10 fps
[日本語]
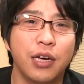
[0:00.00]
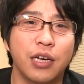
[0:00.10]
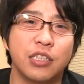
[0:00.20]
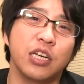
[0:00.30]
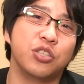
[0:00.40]

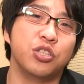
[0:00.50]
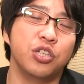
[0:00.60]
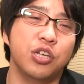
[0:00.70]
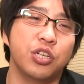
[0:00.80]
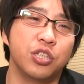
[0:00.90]
えー、設
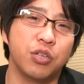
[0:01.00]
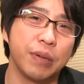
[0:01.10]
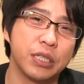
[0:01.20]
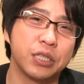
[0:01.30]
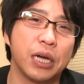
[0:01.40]
置し
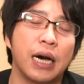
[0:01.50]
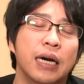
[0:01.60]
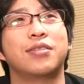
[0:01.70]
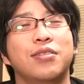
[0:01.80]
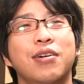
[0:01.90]
ました
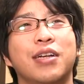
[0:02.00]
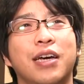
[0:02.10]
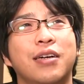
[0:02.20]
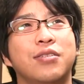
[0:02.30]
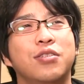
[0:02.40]
次は
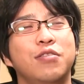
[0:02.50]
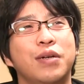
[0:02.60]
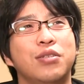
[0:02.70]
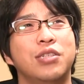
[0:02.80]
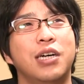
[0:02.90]
ねツーバス